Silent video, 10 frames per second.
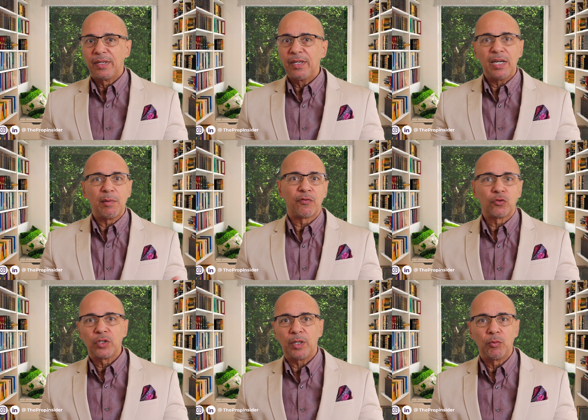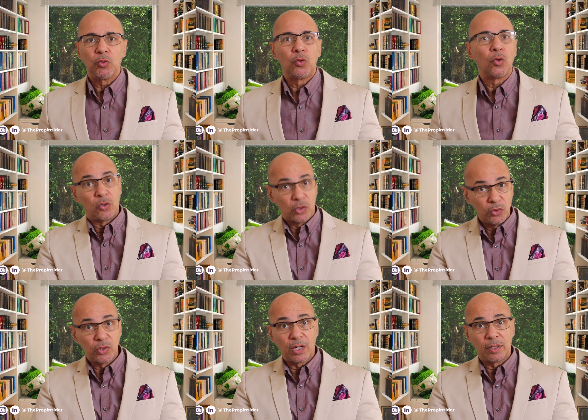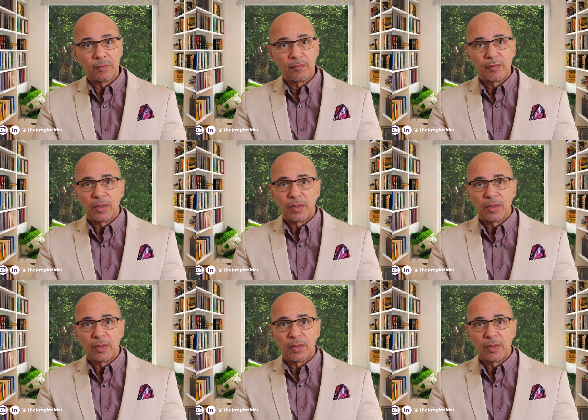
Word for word: ايه اللي المفروض يعملوه خصوصا